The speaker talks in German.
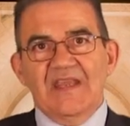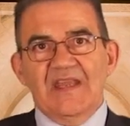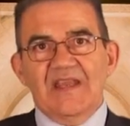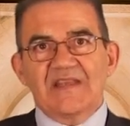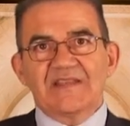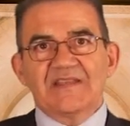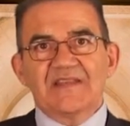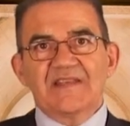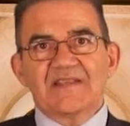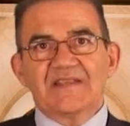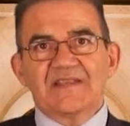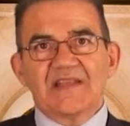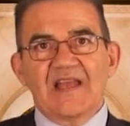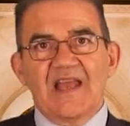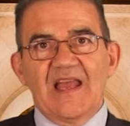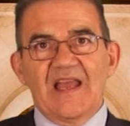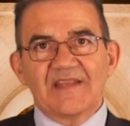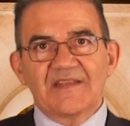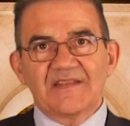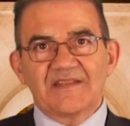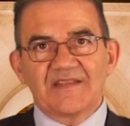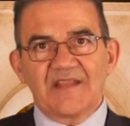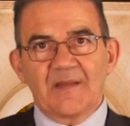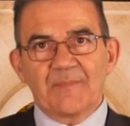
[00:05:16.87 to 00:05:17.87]
Es ist
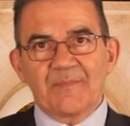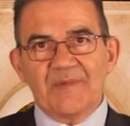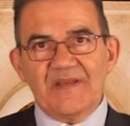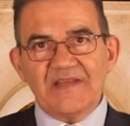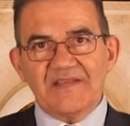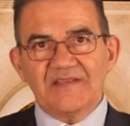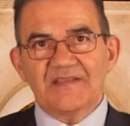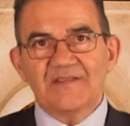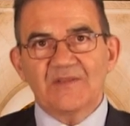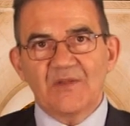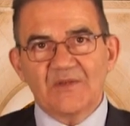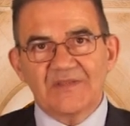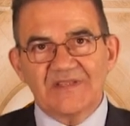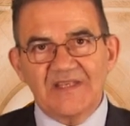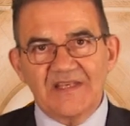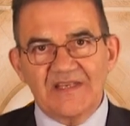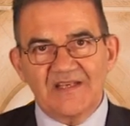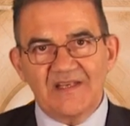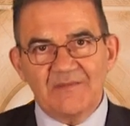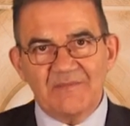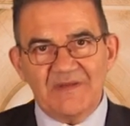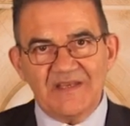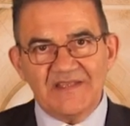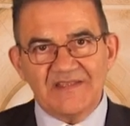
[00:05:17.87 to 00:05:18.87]
einer der besten
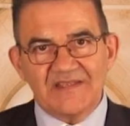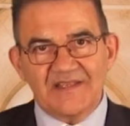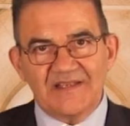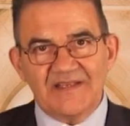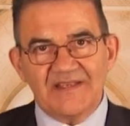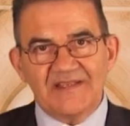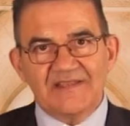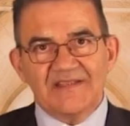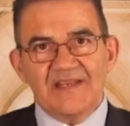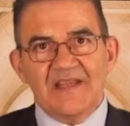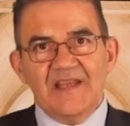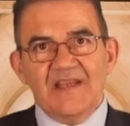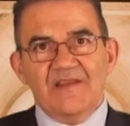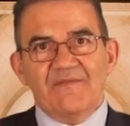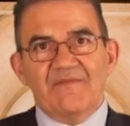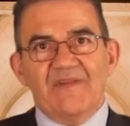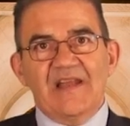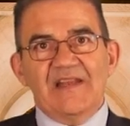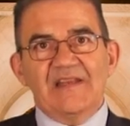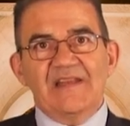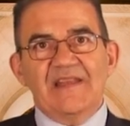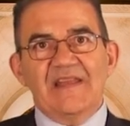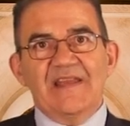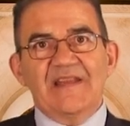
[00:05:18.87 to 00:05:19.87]
Artikel im Internet,
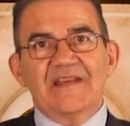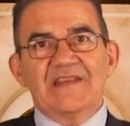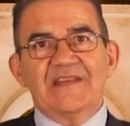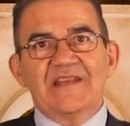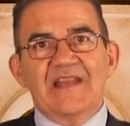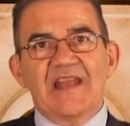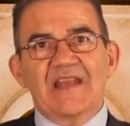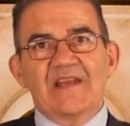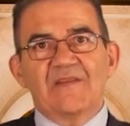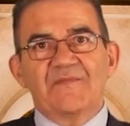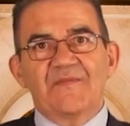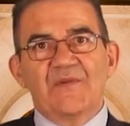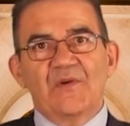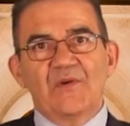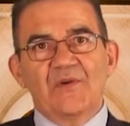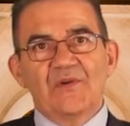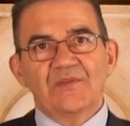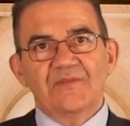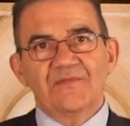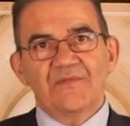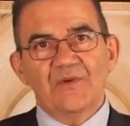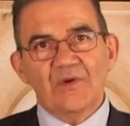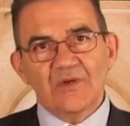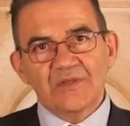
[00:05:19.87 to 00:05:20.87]
weil er in
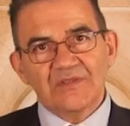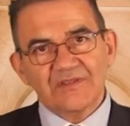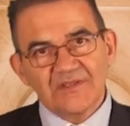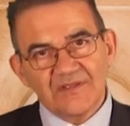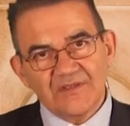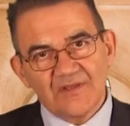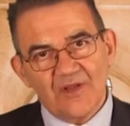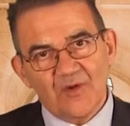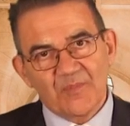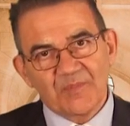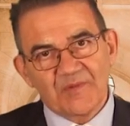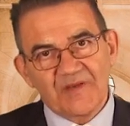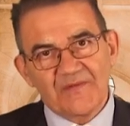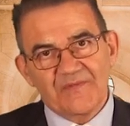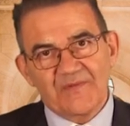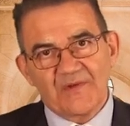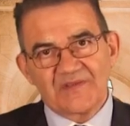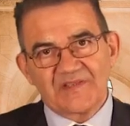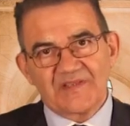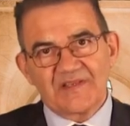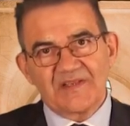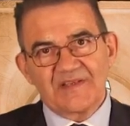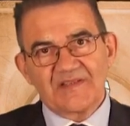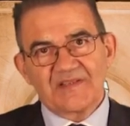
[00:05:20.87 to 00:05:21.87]
einfachen Worten
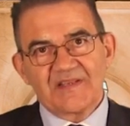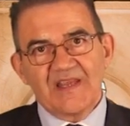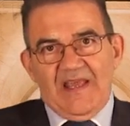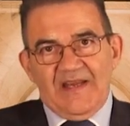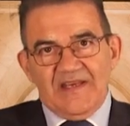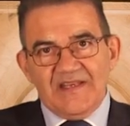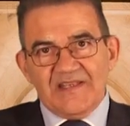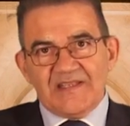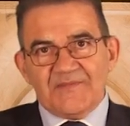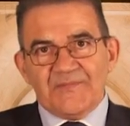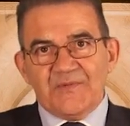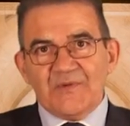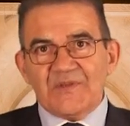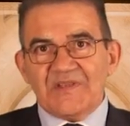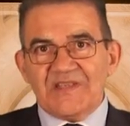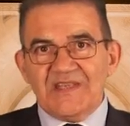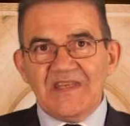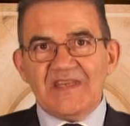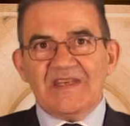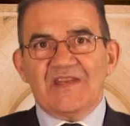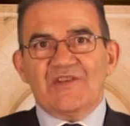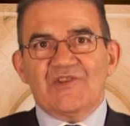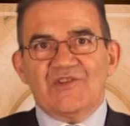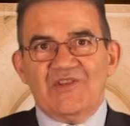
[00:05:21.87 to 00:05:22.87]
abgefasst ist. Er ist für
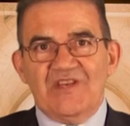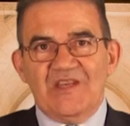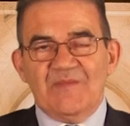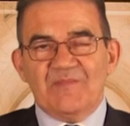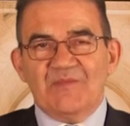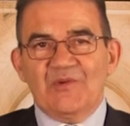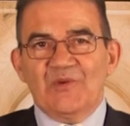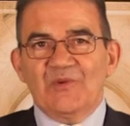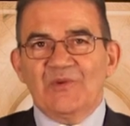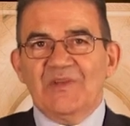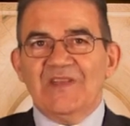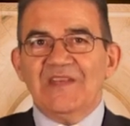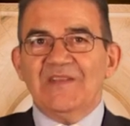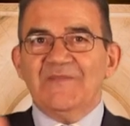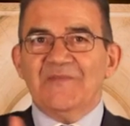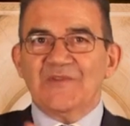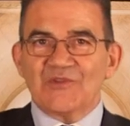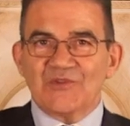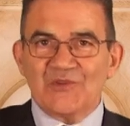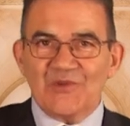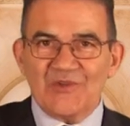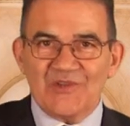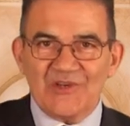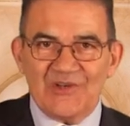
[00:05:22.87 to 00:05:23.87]
Sie geschrieben und nicht
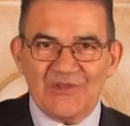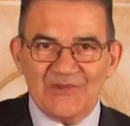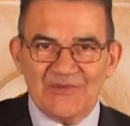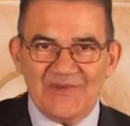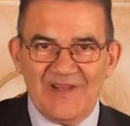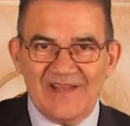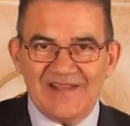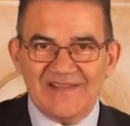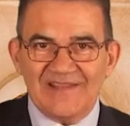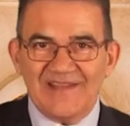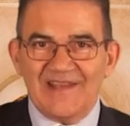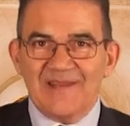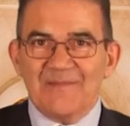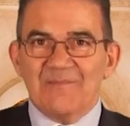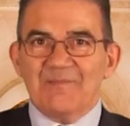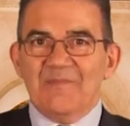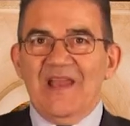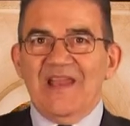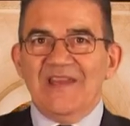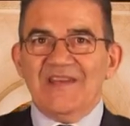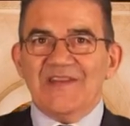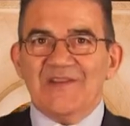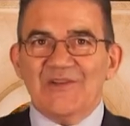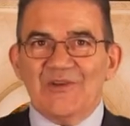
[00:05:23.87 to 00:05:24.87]
für Steueranwälte.
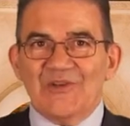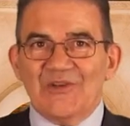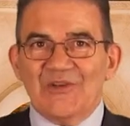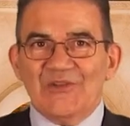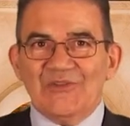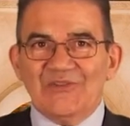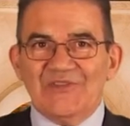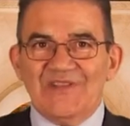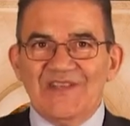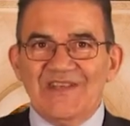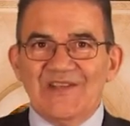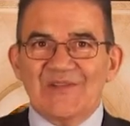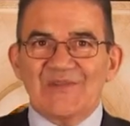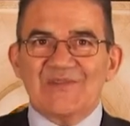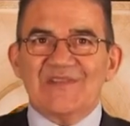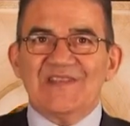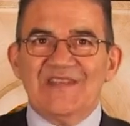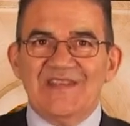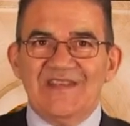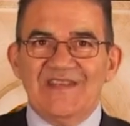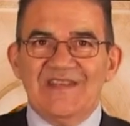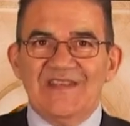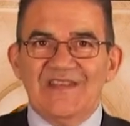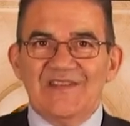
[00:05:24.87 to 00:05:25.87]
Meine Garantie an
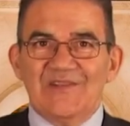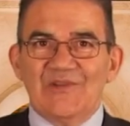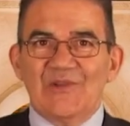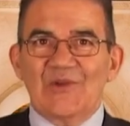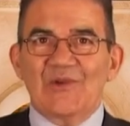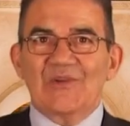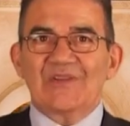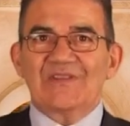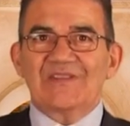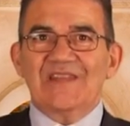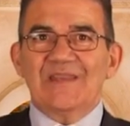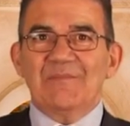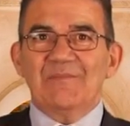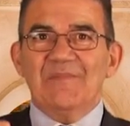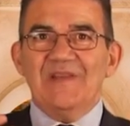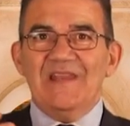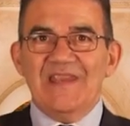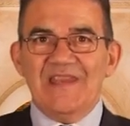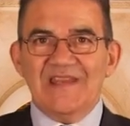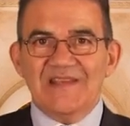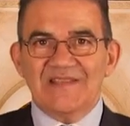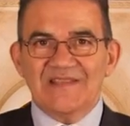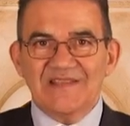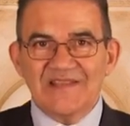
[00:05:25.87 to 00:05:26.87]
Sie, nach dem
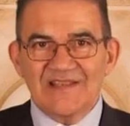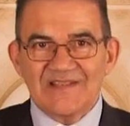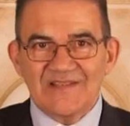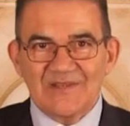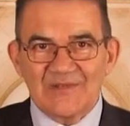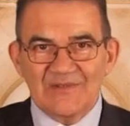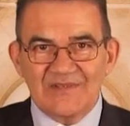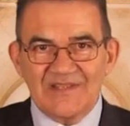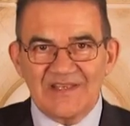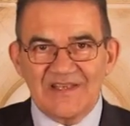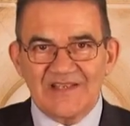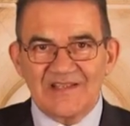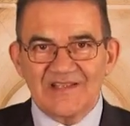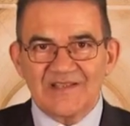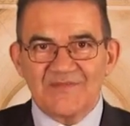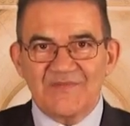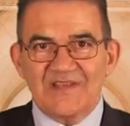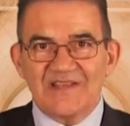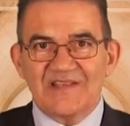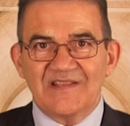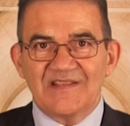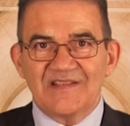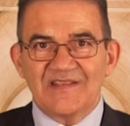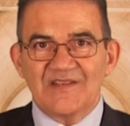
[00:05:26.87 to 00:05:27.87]
Lesen des Artikels
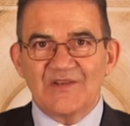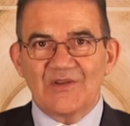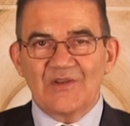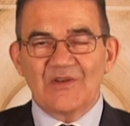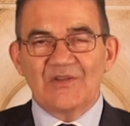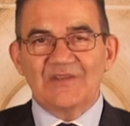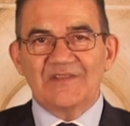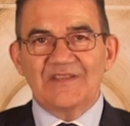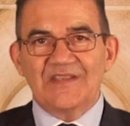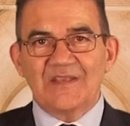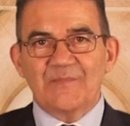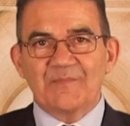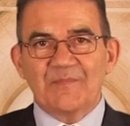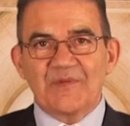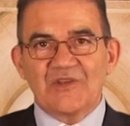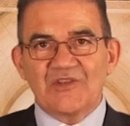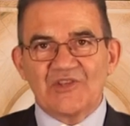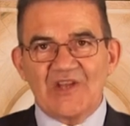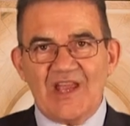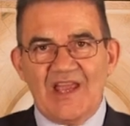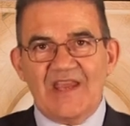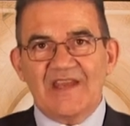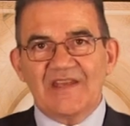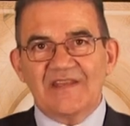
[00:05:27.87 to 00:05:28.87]
wissen Sie garantiert
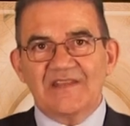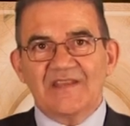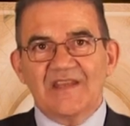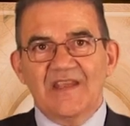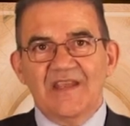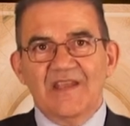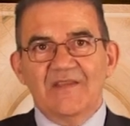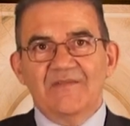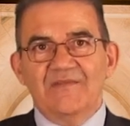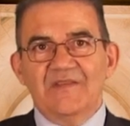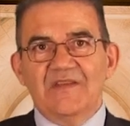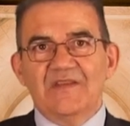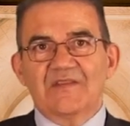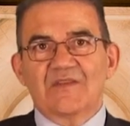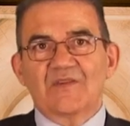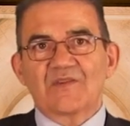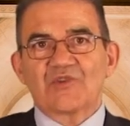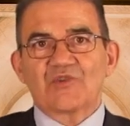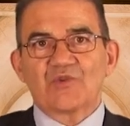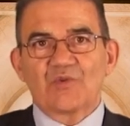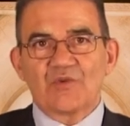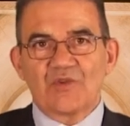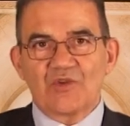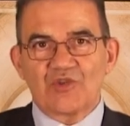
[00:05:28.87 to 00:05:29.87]
Bescheid, wie
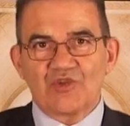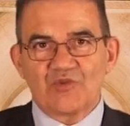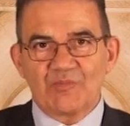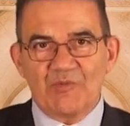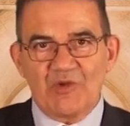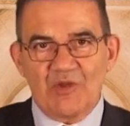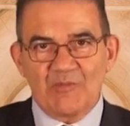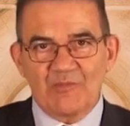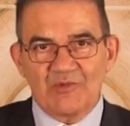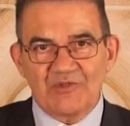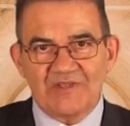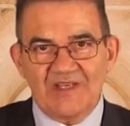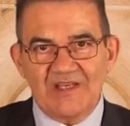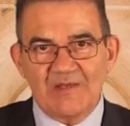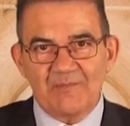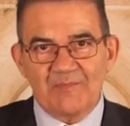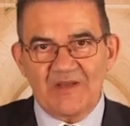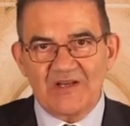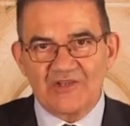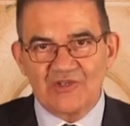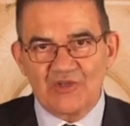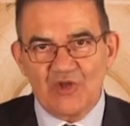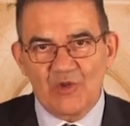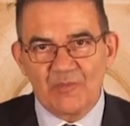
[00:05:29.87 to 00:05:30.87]
das Steuersparmodell
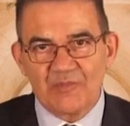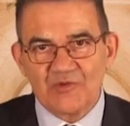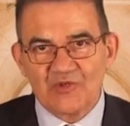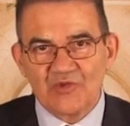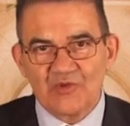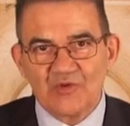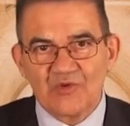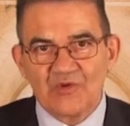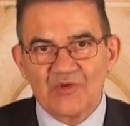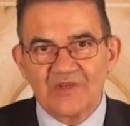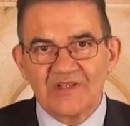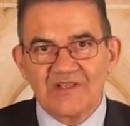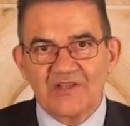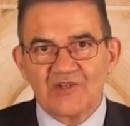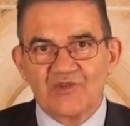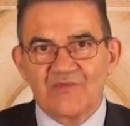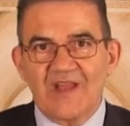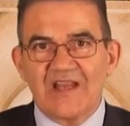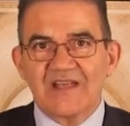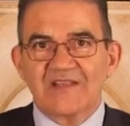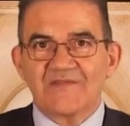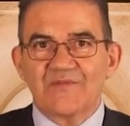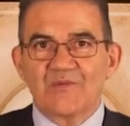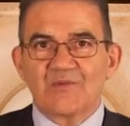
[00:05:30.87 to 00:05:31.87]
Pauschalbesteuerung in der
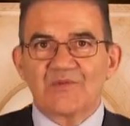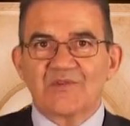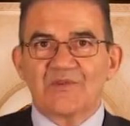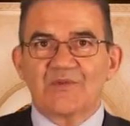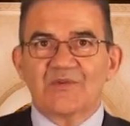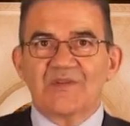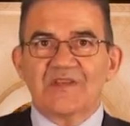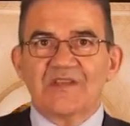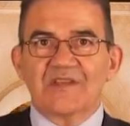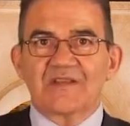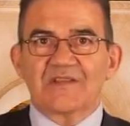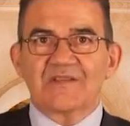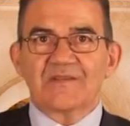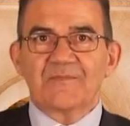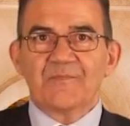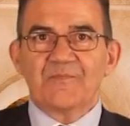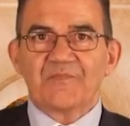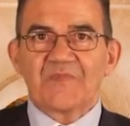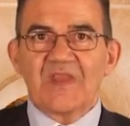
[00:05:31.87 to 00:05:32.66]
Schweiz funktioniert.